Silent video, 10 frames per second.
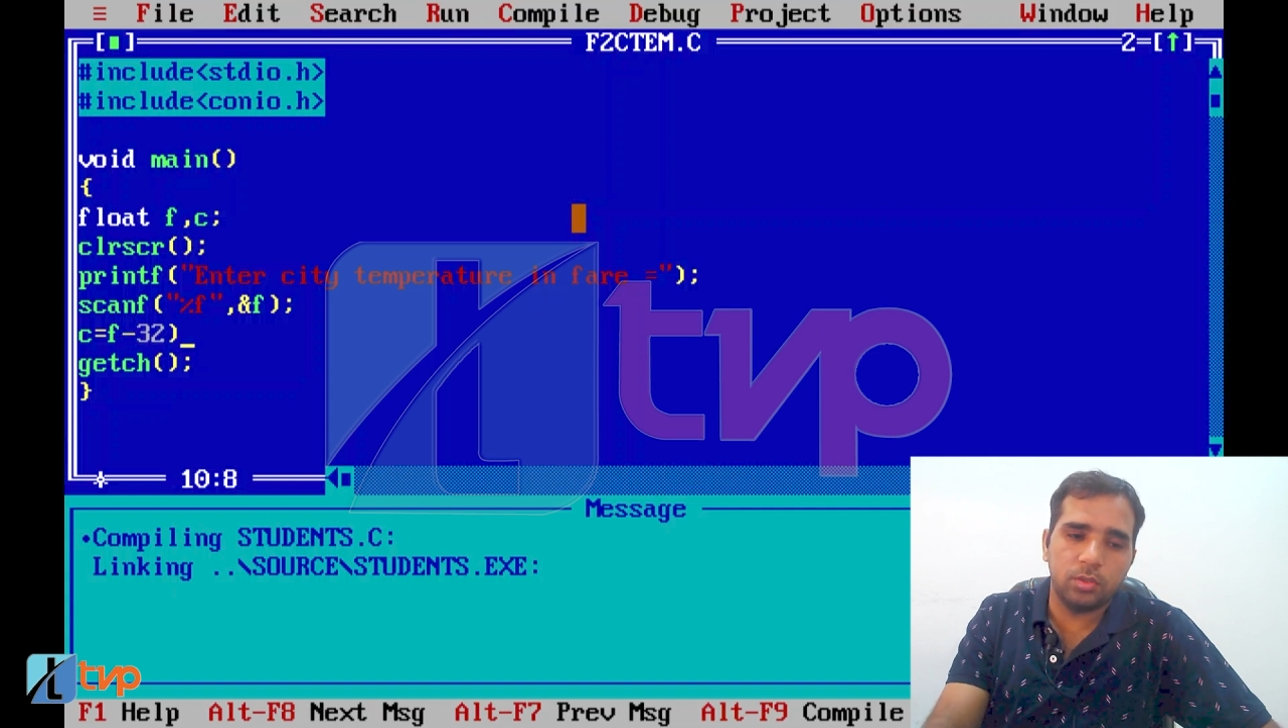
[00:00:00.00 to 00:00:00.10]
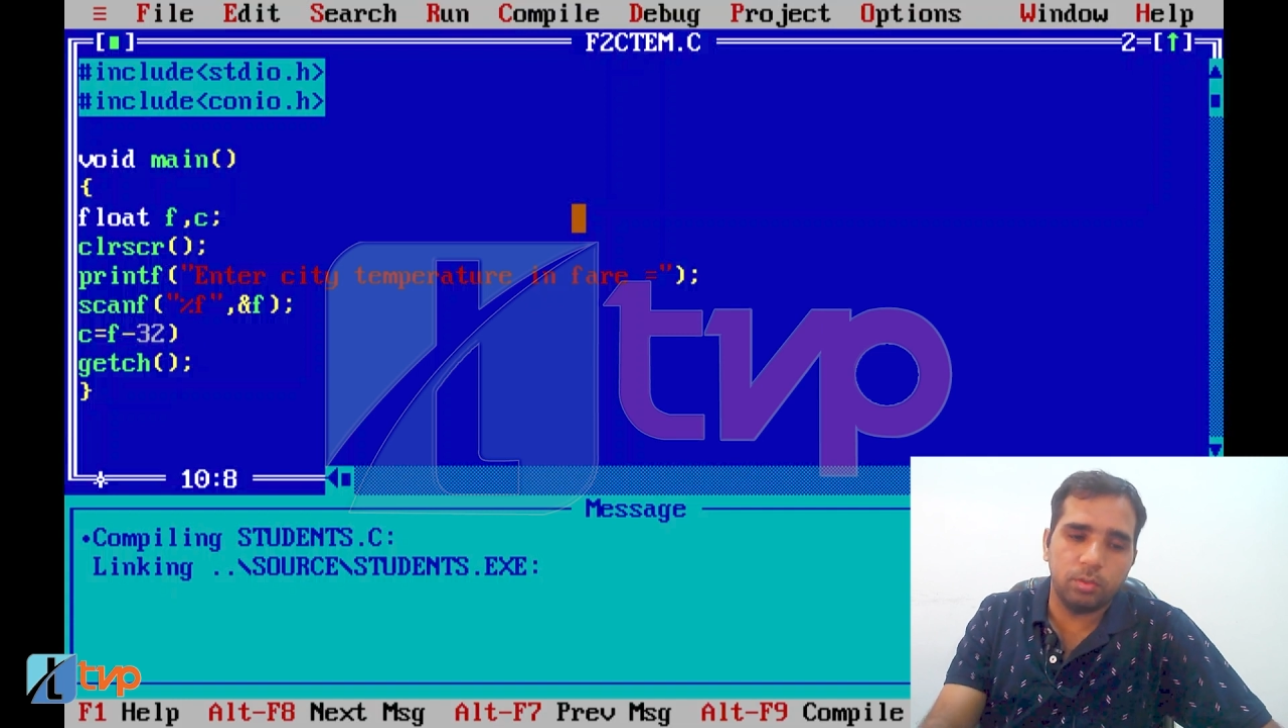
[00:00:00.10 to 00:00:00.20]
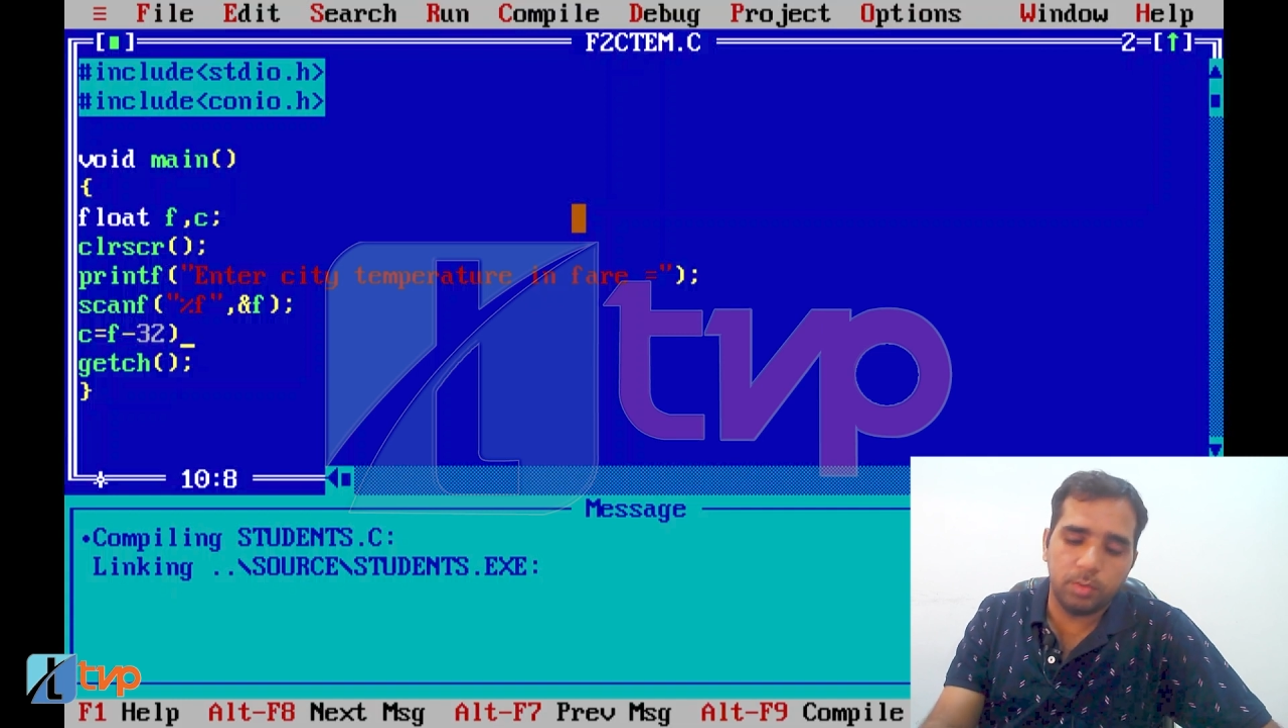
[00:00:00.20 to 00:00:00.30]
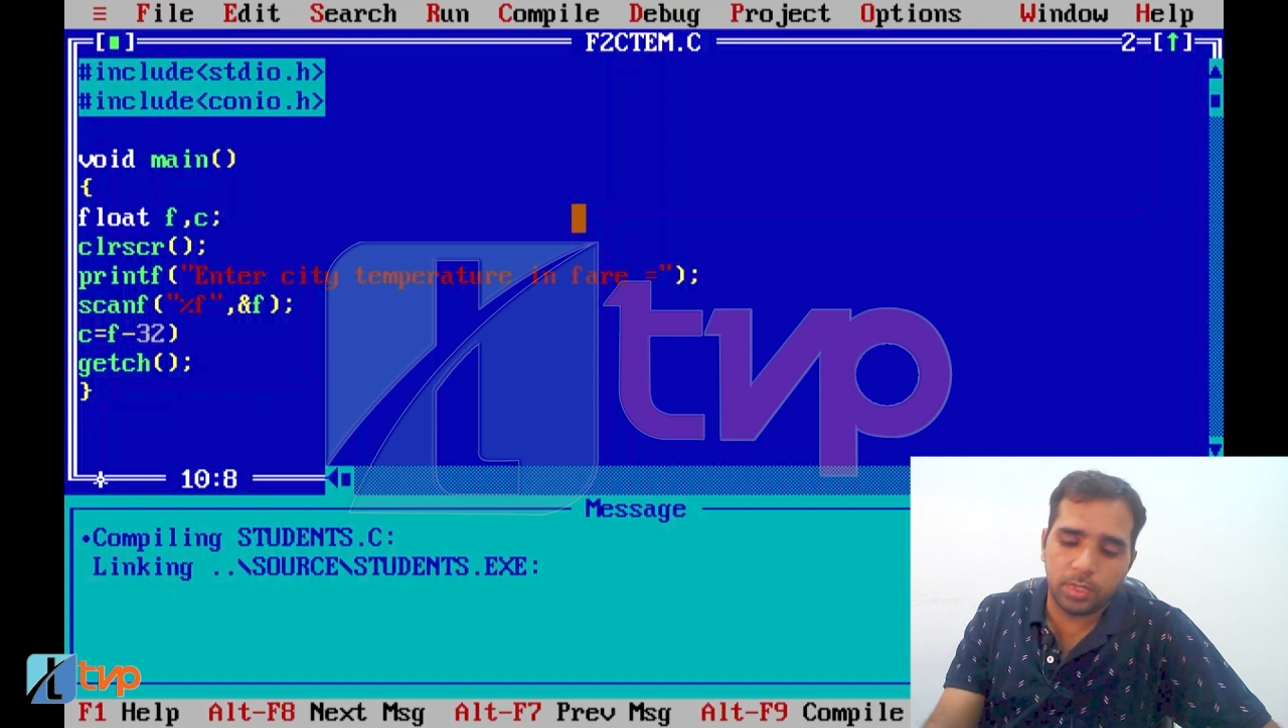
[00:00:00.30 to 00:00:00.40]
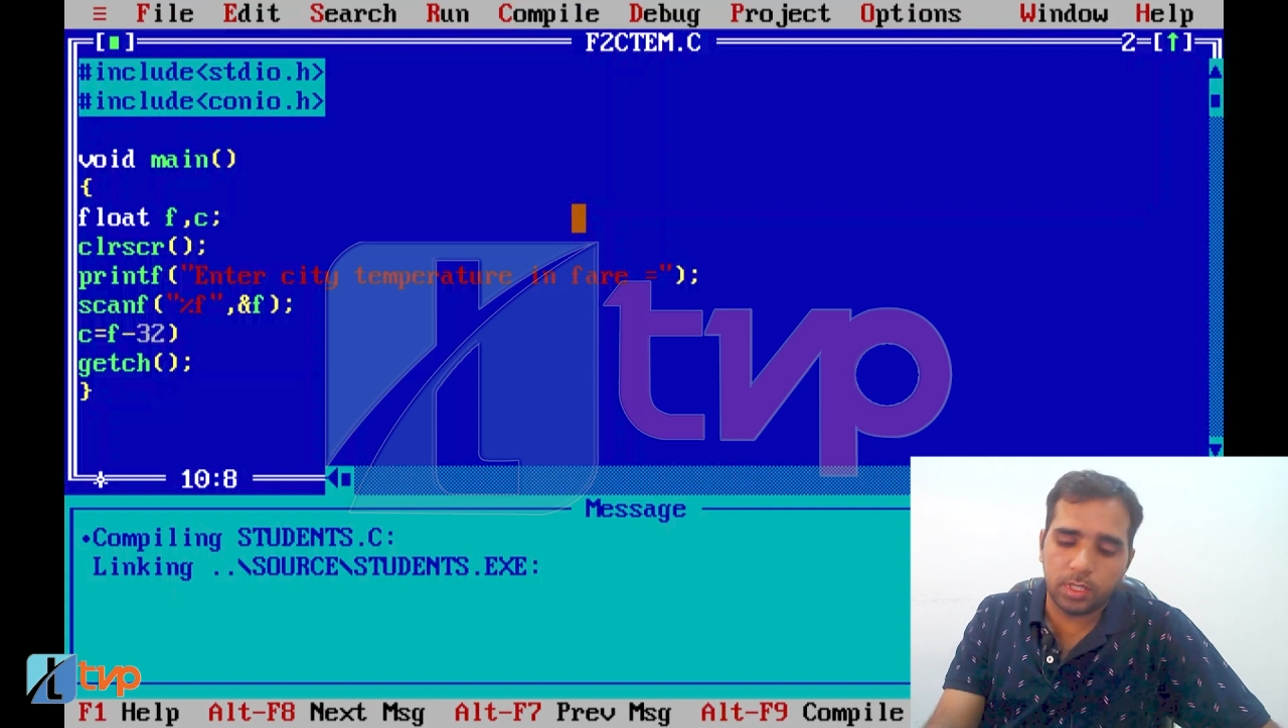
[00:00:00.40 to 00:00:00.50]

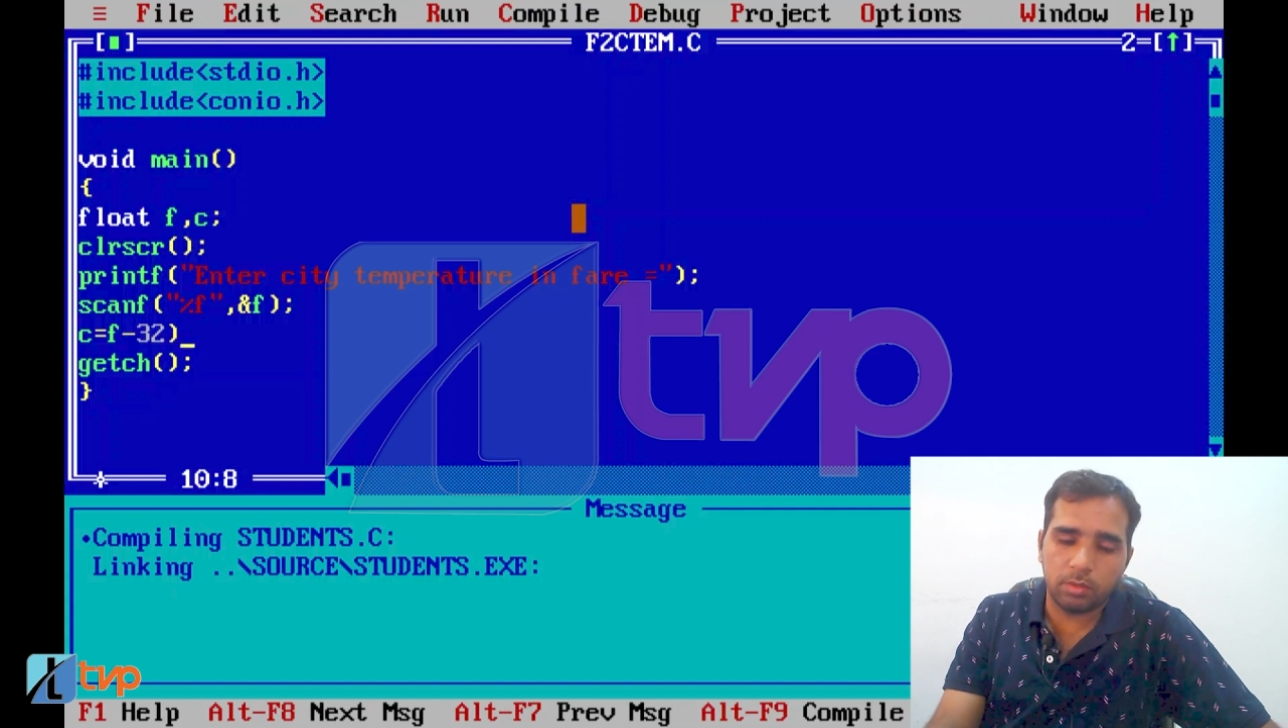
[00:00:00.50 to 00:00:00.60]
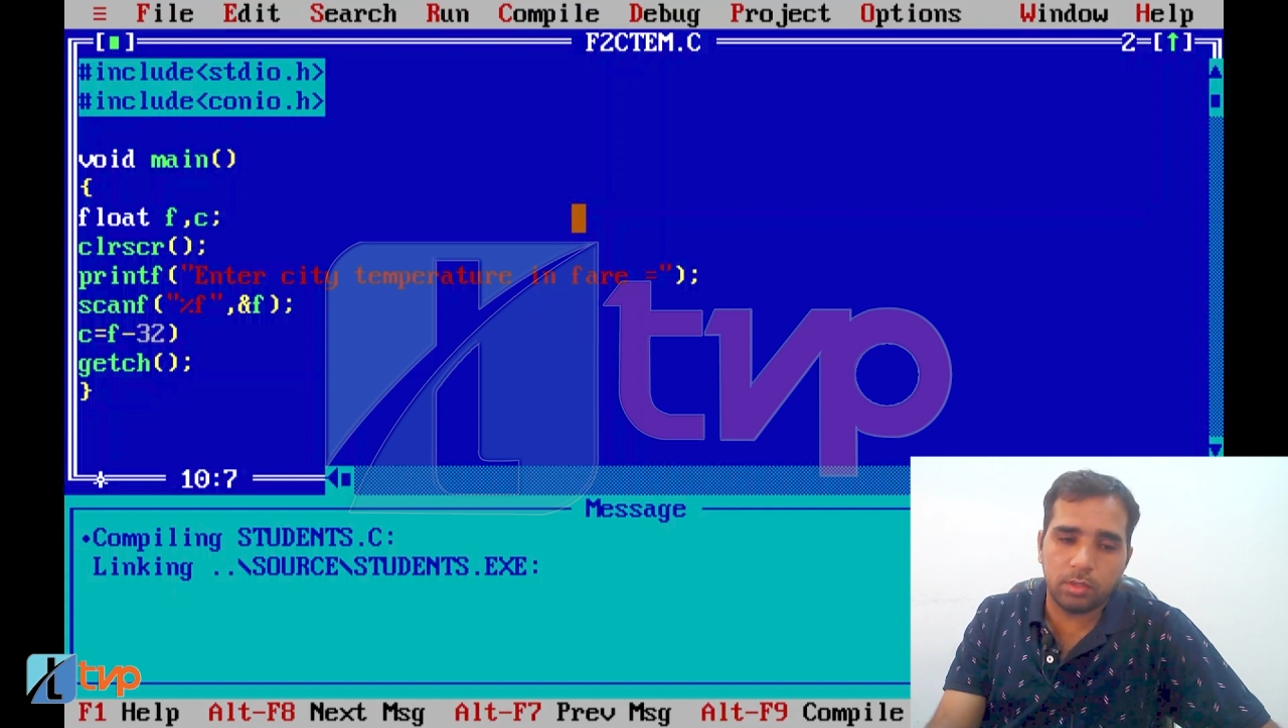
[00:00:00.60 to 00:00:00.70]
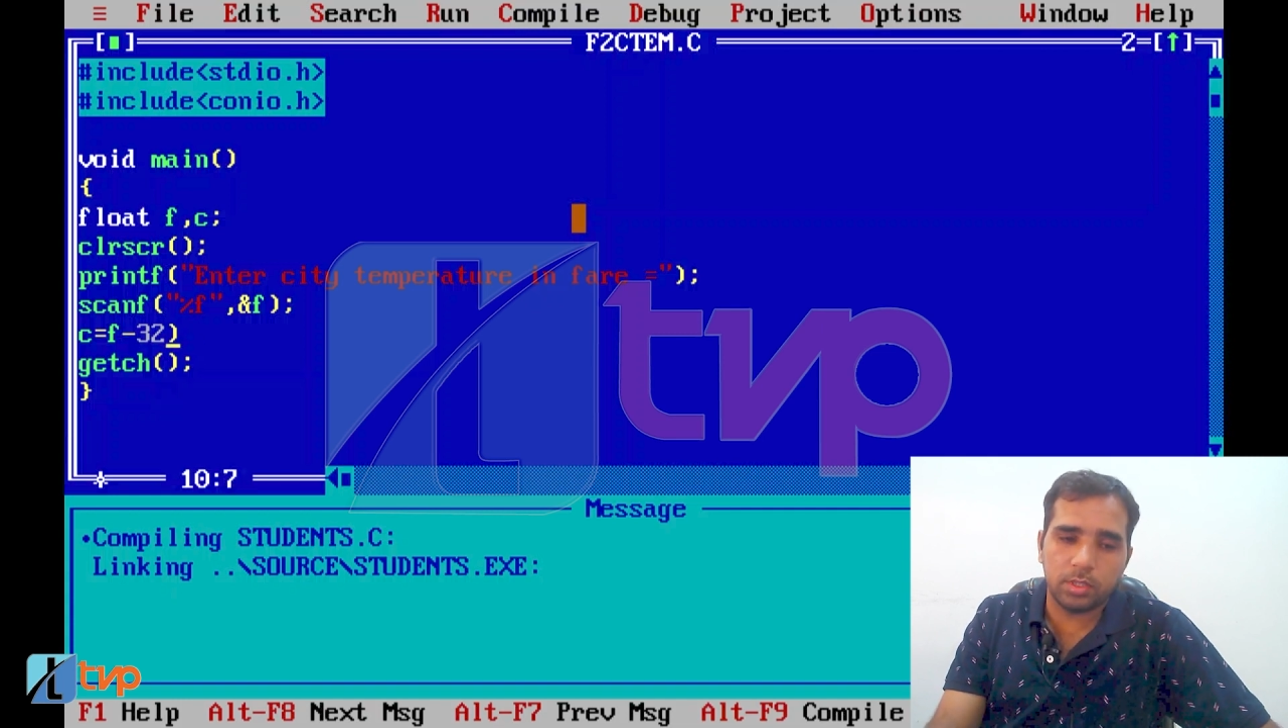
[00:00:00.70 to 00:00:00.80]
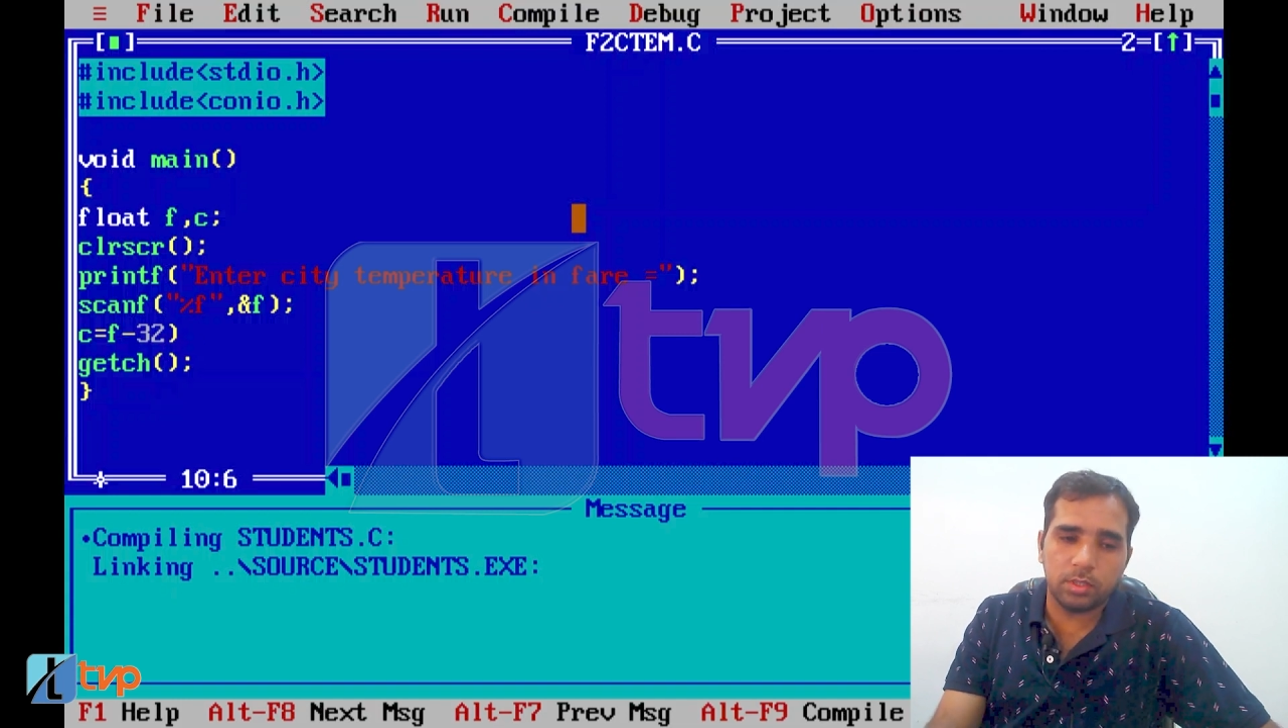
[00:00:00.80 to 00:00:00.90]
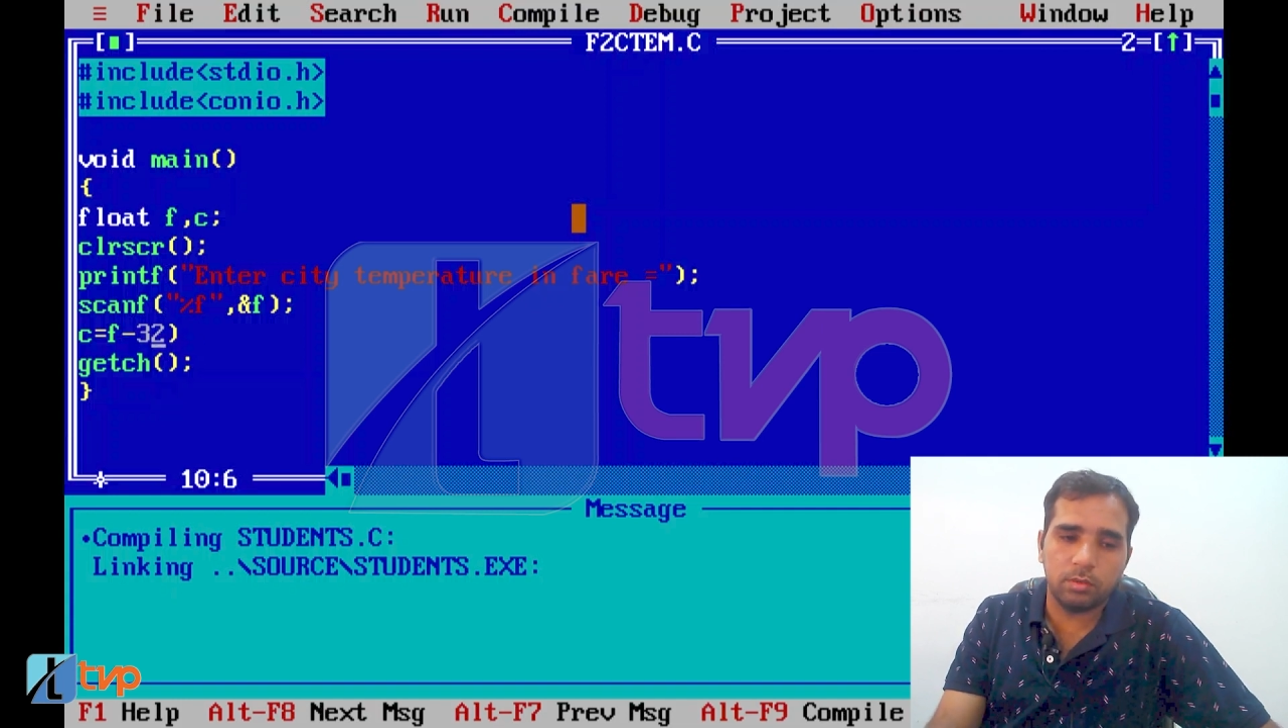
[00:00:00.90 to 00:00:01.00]
जो भी
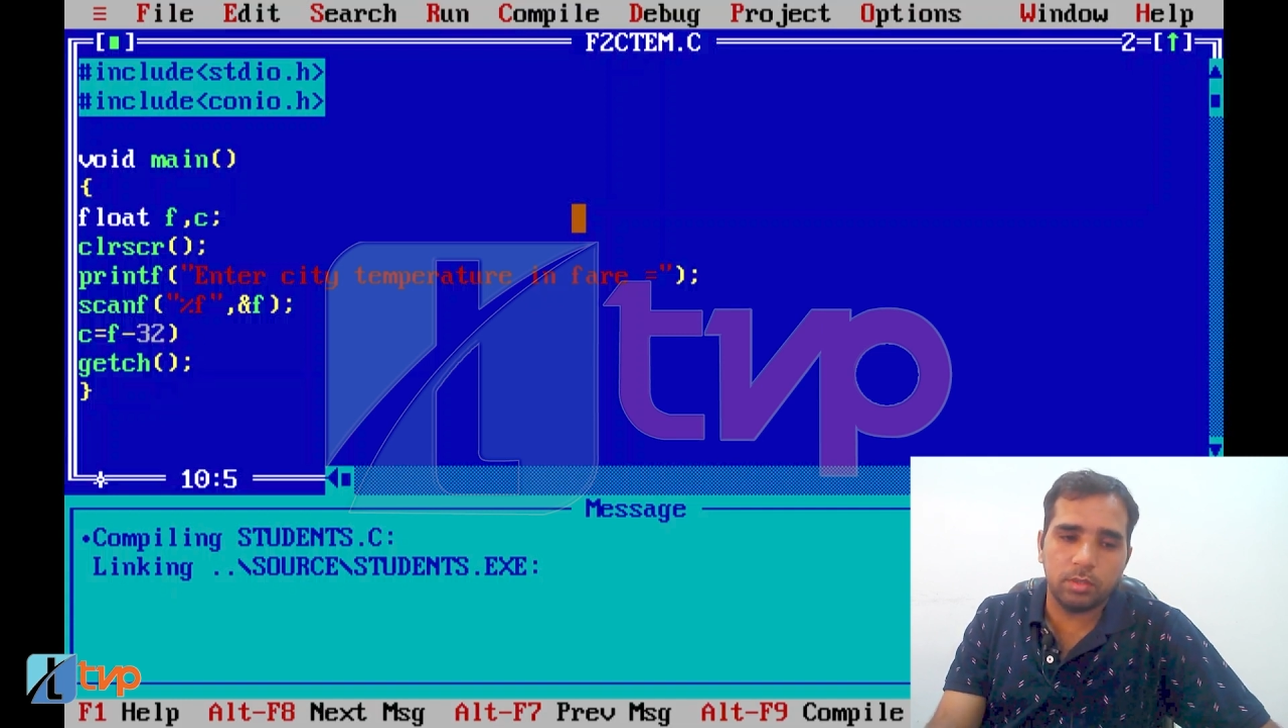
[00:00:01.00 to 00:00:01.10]
कैलकुलेशन